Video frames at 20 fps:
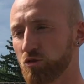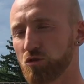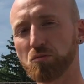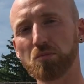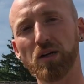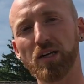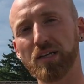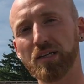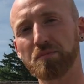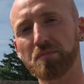schon
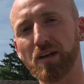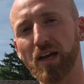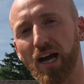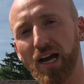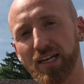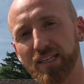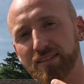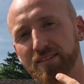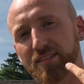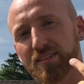mal im
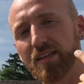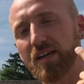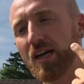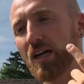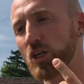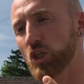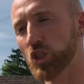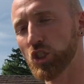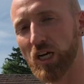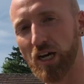Geiste
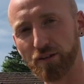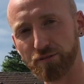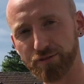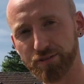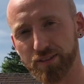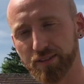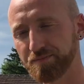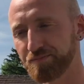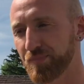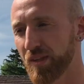
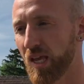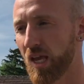erschafft